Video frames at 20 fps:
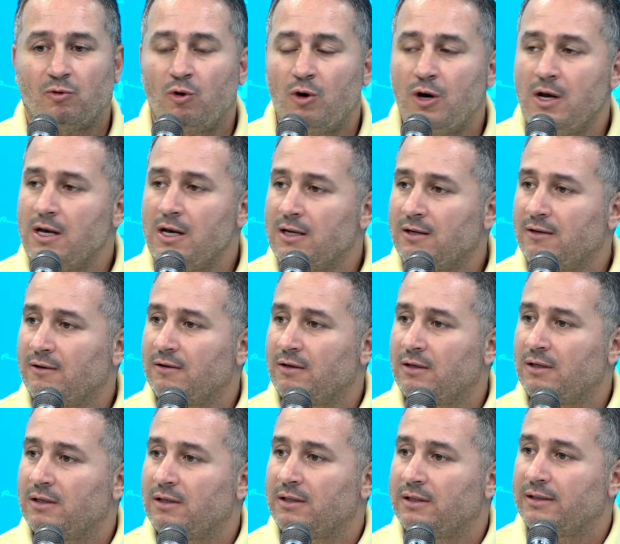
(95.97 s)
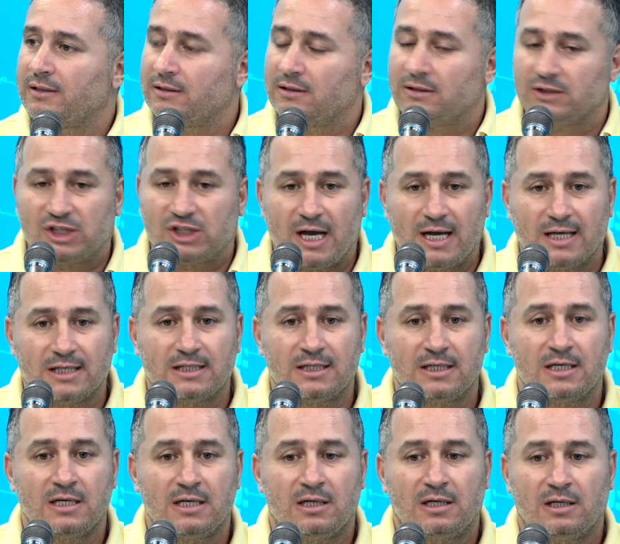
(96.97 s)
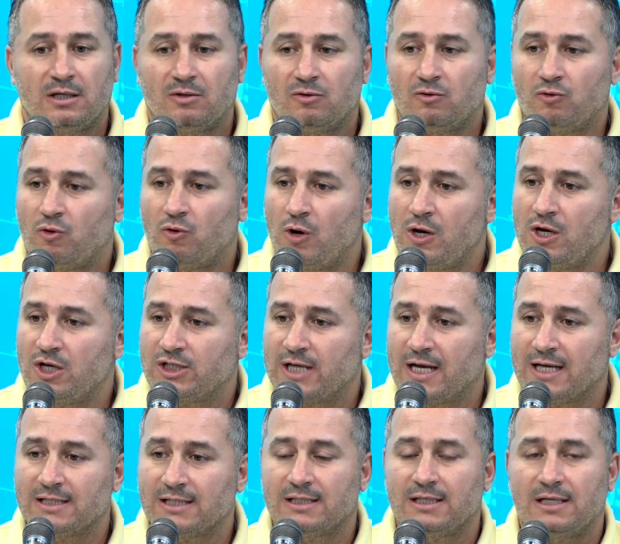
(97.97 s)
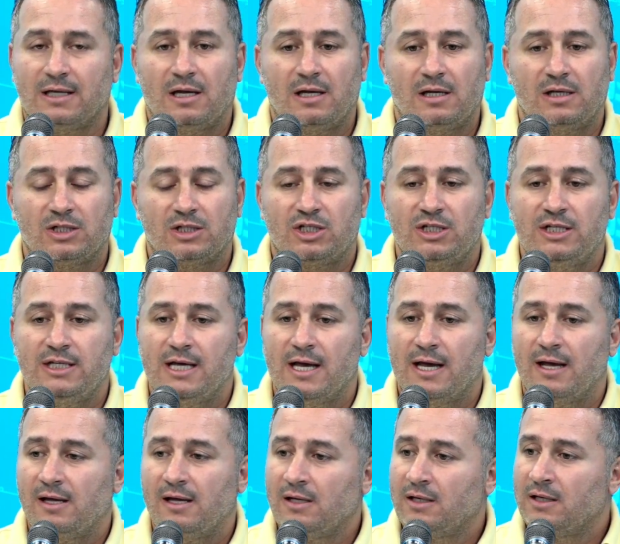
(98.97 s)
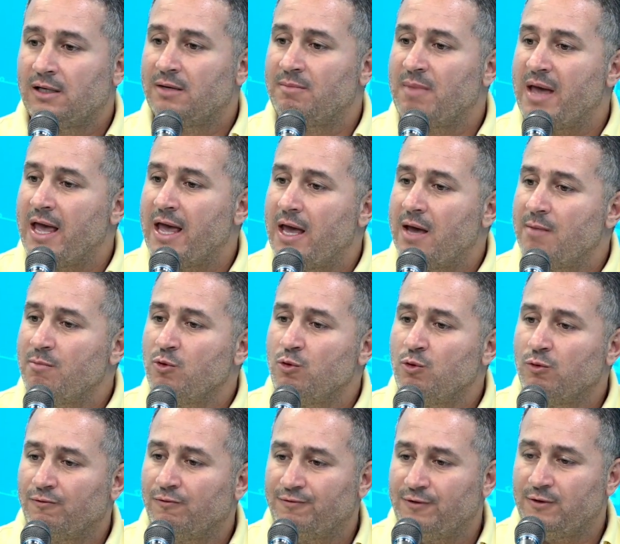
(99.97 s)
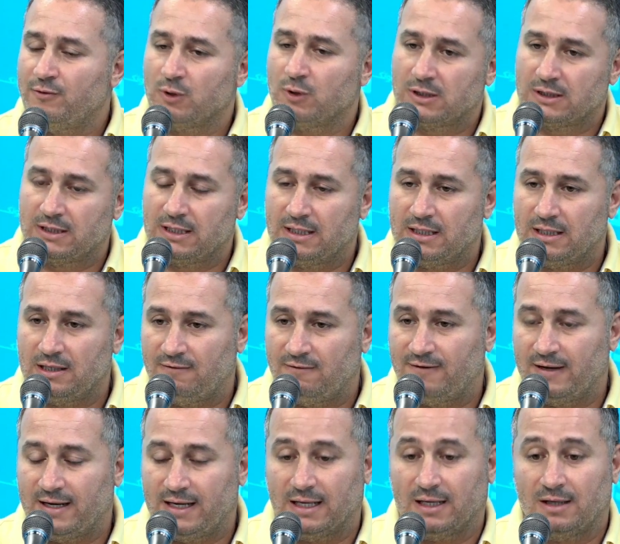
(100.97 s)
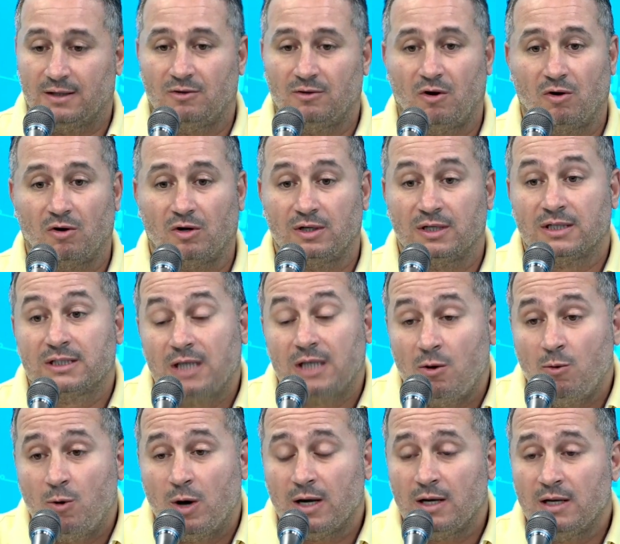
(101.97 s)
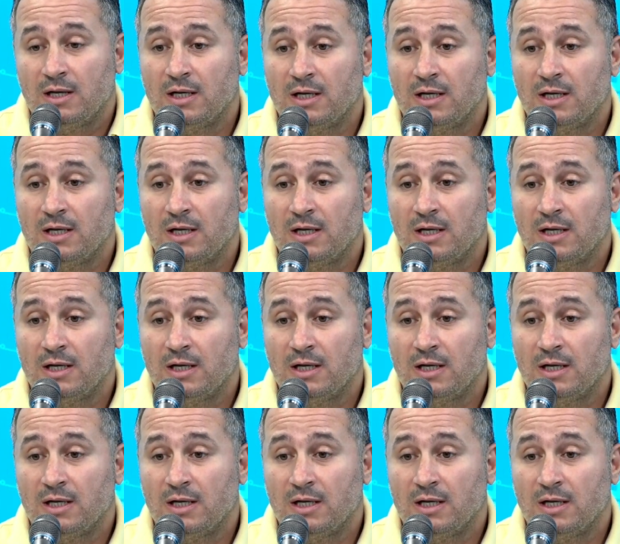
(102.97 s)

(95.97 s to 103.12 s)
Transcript: كل آه، شخص كل شخص آه، شنية مهامه في وسط الفريق دونك نتصور